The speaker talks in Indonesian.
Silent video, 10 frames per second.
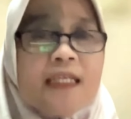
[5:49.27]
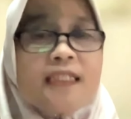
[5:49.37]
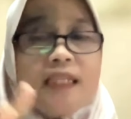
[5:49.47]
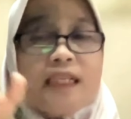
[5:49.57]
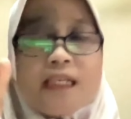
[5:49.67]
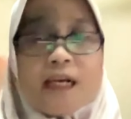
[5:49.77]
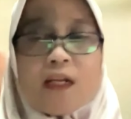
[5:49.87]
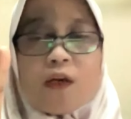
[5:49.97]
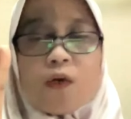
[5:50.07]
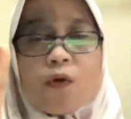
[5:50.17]
Jadi
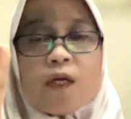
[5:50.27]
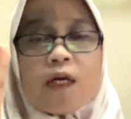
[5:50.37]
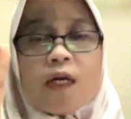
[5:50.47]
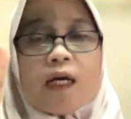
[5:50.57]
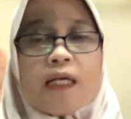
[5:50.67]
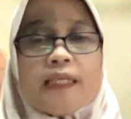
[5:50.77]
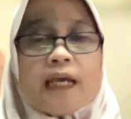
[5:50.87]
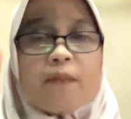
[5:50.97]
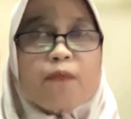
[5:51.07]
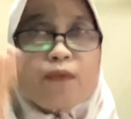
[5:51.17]
kalau
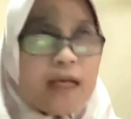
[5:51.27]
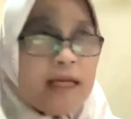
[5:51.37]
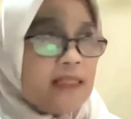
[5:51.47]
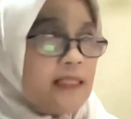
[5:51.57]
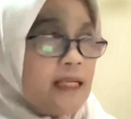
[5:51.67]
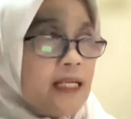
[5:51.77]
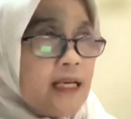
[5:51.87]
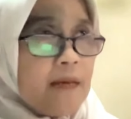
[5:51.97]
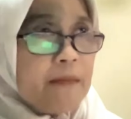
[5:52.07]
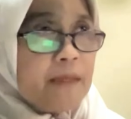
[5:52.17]
yang mudah yang saya,
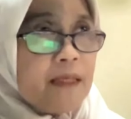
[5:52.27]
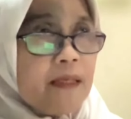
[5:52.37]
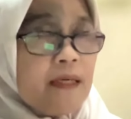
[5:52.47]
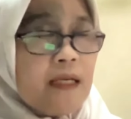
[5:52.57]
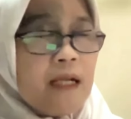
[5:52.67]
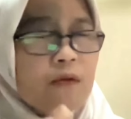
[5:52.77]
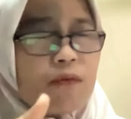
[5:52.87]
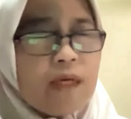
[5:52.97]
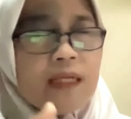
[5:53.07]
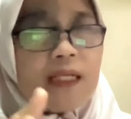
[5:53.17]
kami
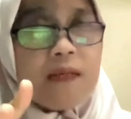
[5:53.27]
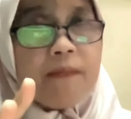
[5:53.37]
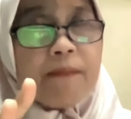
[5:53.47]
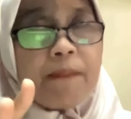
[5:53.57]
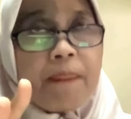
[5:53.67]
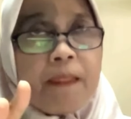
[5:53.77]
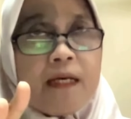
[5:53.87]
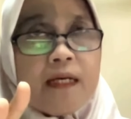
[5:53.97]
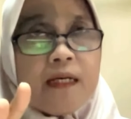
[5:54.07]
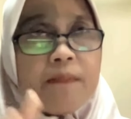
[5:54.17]
lakukan dalam
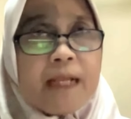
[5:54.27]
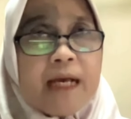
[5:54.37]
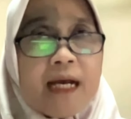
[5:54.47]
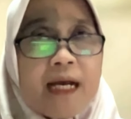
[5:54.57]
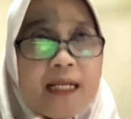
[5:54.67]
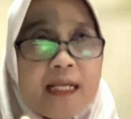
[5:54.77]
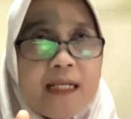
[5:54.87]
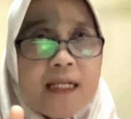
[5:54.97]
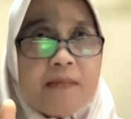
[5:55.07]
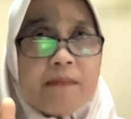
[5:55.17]
penanganan
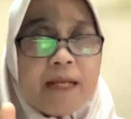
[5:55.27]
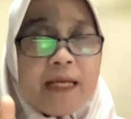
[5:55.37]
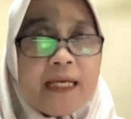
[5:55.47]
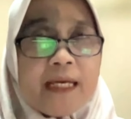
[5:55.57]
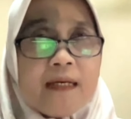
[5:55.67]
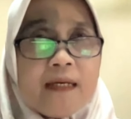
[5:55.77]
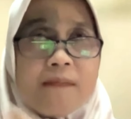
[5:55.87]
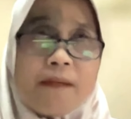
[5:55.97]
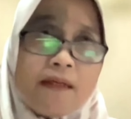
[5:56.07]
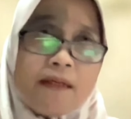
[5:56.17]
dan pelaya
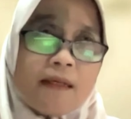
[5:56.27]
apa